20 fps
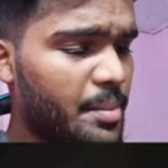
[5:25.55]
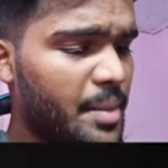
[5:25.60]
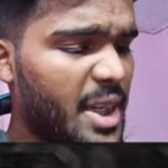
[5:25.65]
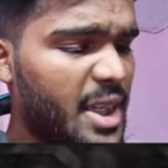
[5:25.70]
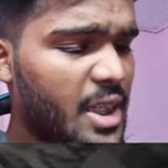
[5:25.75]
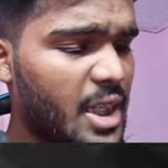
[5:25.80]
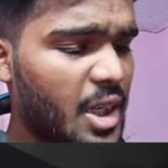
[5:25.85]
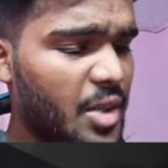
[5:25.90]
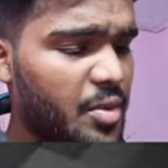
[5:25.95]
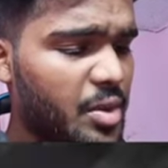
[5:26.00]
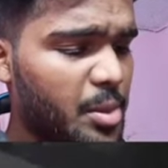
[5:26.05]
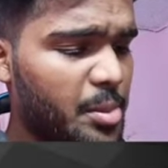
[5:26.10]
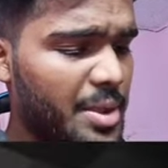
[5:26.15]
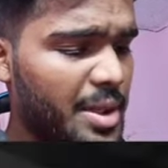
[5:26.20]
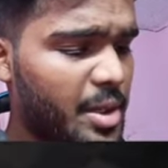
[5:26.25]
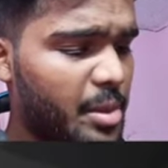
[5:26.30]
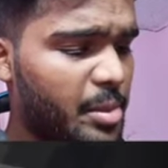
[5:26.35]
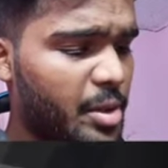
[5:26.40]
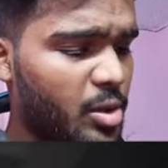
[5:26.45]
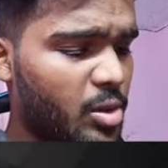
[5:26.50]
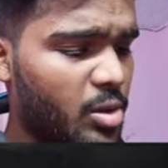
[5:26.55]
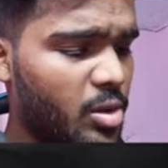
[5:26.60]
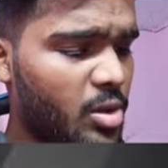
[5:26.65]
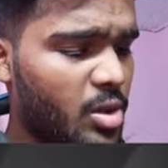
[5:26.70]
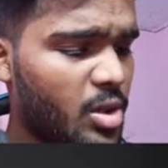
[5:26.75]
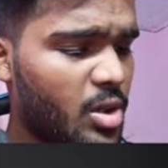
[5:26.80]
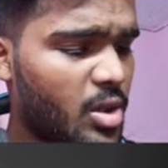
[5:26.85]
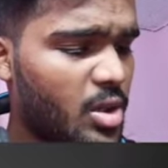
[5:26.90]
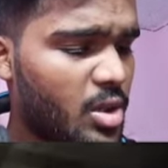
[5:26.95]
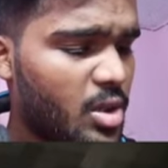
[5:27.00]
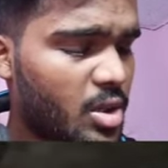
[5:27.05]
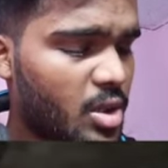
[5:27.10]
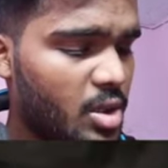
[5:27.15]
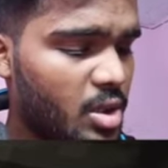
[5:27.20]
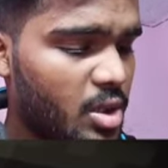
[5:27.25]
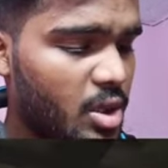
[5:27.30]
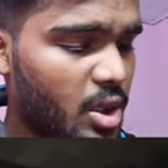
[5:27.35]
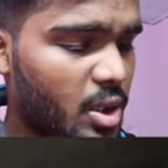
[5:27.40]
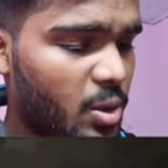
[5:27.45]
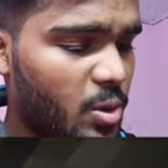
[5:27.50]
मेरी केव नहीं मिल रही मेरे
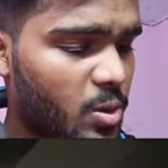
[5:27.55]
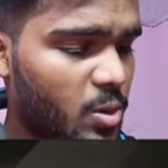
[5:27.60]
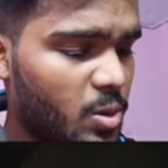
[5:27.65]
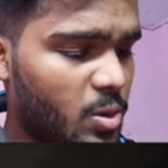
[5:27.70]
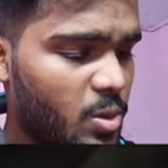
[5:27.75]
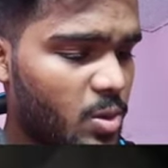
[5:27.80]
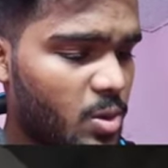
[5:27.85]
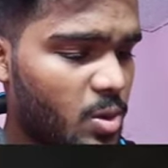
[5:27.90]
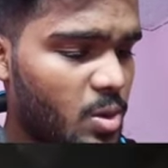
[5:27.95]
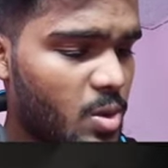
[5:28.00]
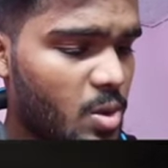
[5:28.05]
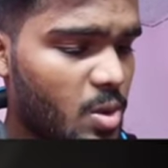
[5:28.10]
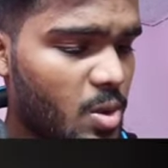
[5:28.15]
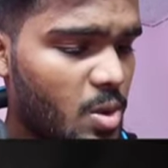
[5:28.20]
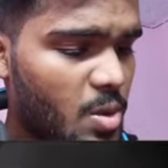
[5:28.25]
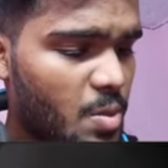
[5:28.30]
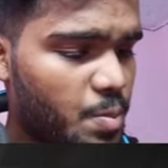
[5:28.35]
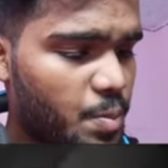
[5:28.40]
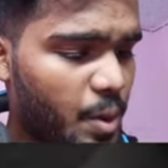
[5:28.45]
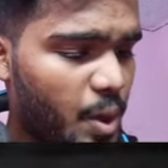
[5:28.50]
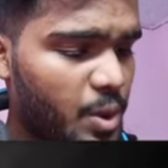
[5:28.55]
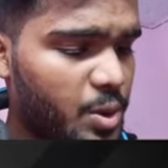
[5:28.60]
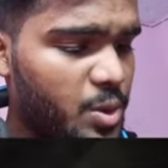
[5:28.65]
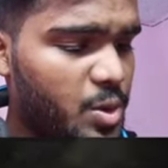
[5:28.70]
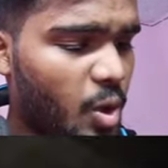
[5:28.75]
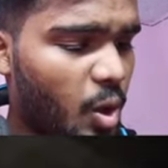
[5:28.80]
को ये देखो भाई